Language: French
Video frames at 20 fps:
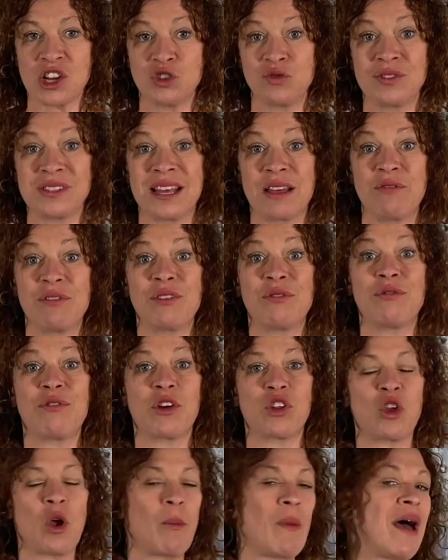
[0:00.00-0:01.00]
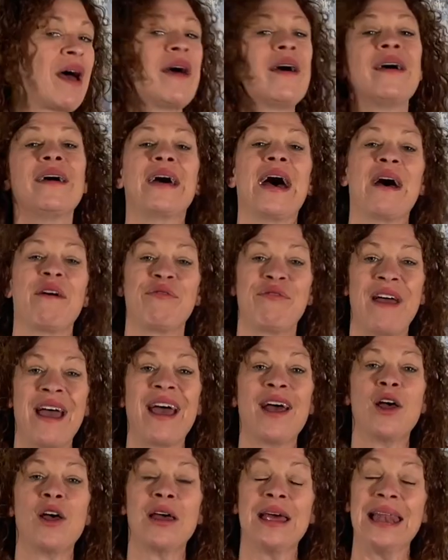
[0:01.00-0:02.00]
je vous invite fortement à
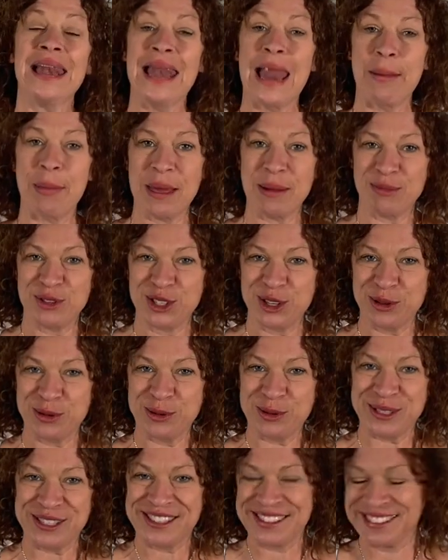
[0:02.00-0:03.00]
faire la même chose.